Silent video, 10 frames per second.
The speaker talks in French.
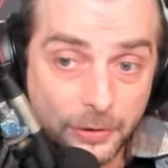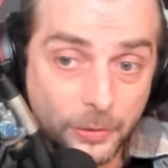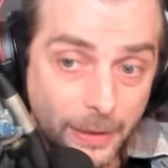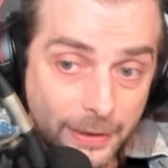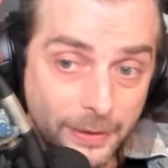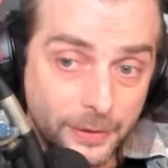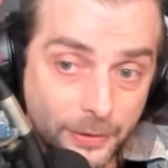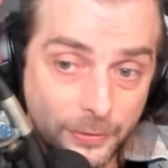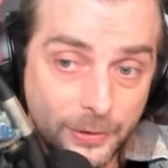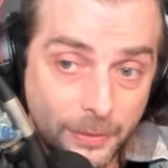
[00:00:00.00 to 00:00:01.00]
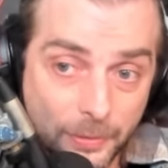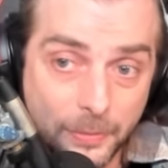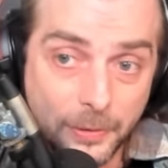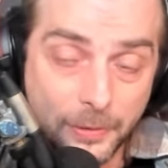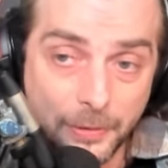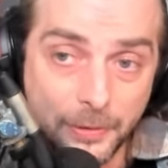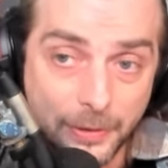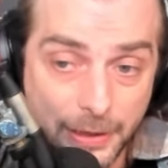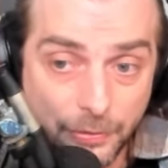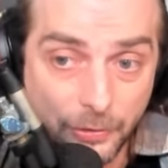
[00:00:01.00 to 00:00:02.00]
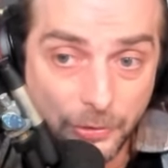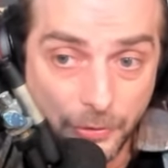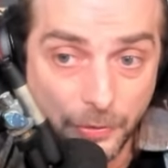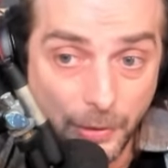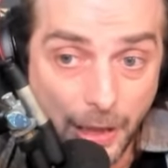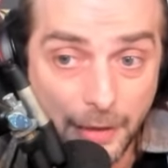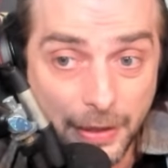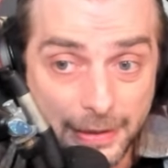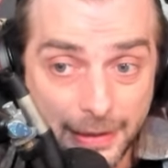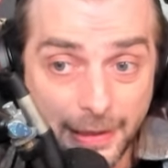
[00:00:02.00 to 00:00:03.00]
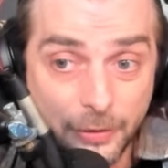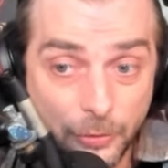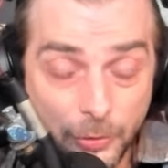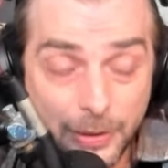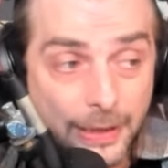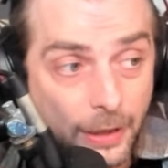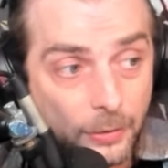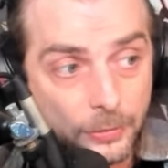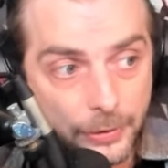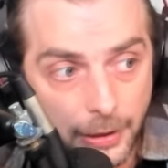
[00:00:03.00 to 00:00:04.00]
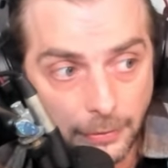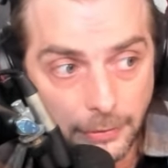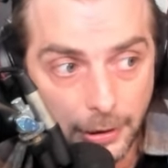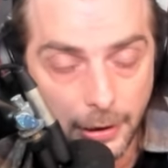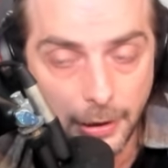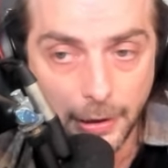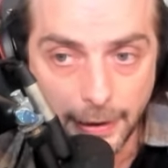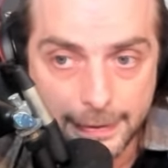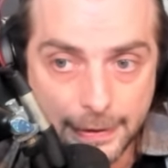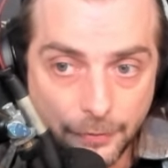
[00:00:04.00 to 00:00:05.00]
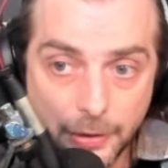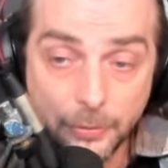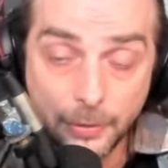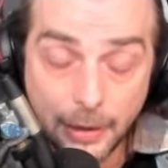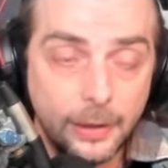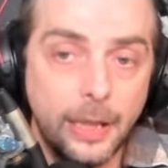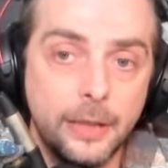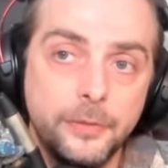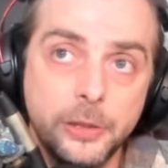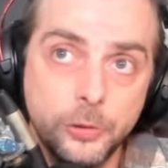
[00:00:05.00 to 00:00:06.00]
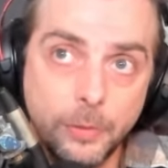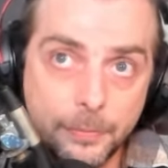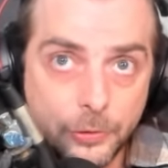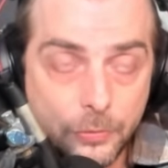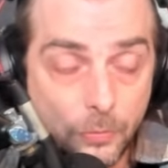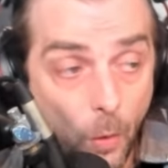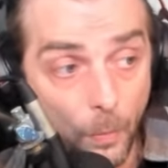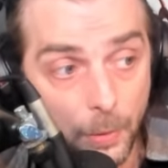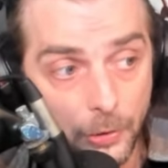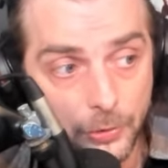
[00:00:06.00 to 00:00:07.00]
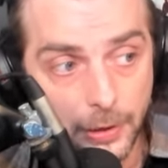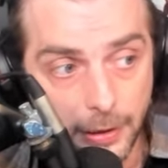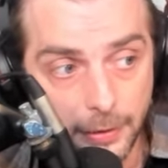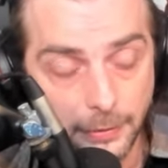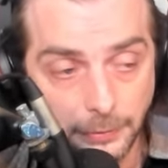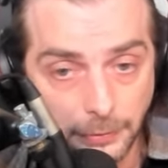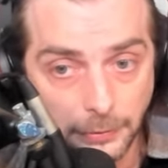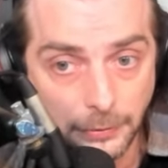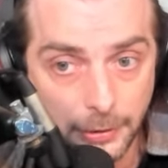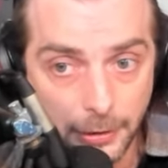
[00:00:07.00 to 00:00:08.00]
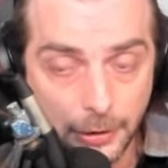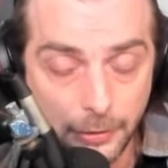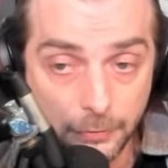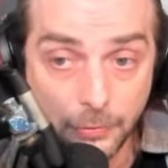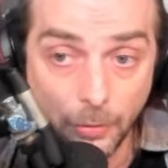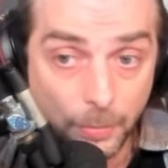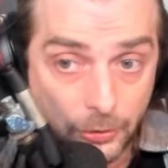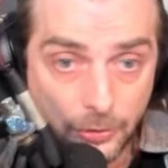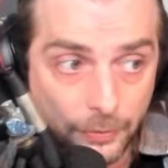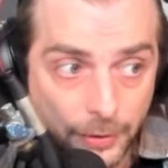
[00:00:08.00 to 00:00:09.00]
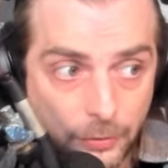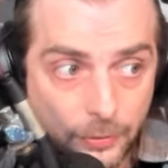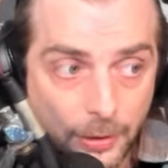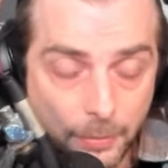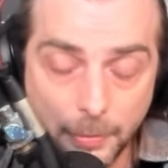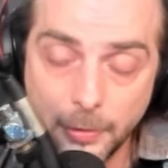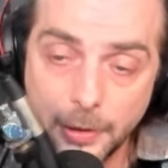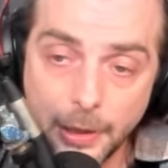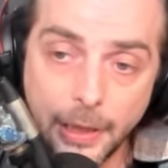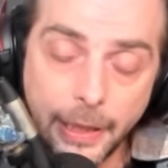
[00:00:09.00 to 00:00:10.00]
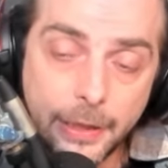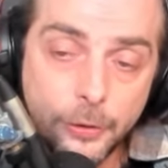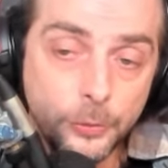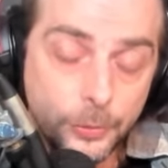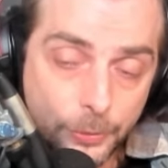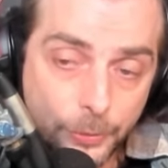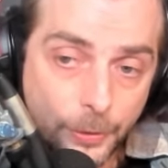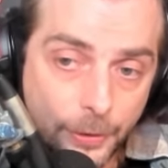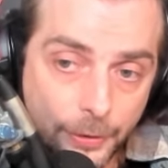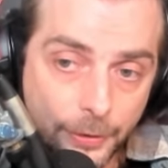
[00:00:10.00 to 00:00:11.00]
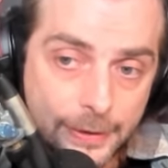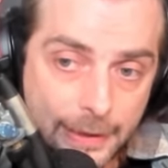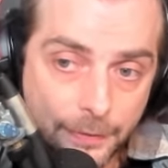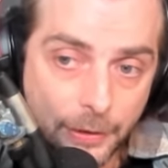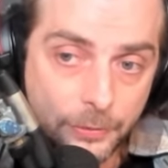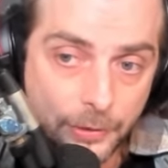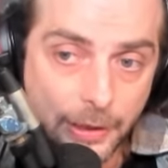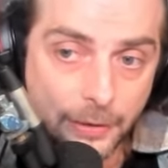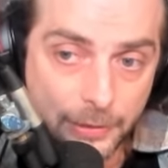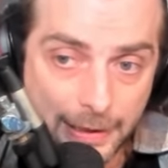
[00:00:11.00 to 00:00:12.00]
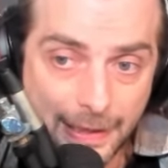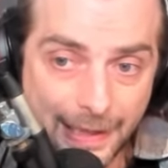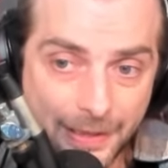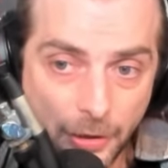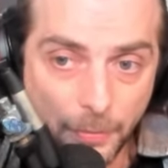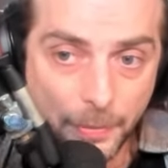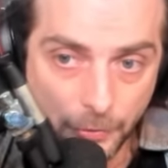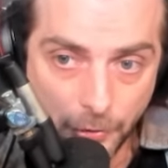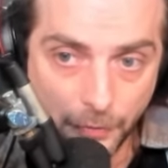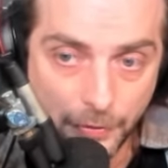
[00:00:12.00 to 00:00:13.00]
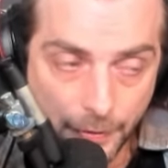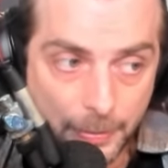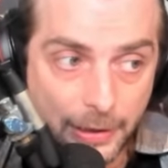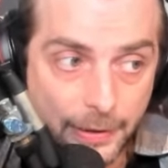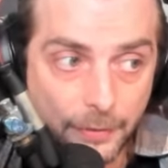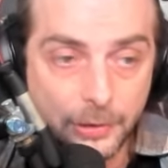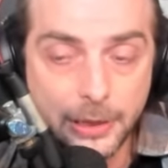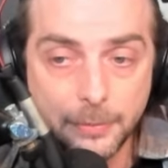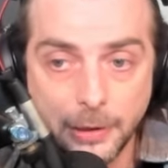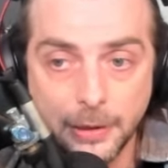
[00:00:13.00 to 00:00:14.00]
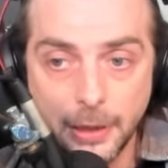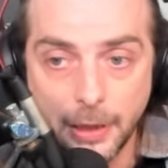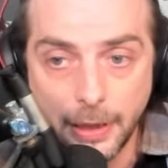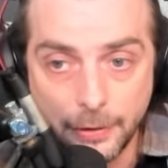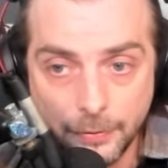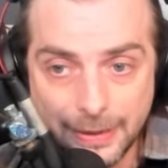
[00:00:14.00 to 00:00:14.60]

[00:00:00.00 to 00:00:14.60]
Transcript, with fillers: que mettent euh, tout simplement euh, Guilfrost, sauf que là, elle va annihiler deux dégâts au lieu d'un. Et ce qui fait que, 1, elle va être jouable du coup en boss de guild, ou en boss, en fait, tout simplement. Et de deux, euh, ce qui va lui donner aussi énormément de survivabilité à votre team. Et donc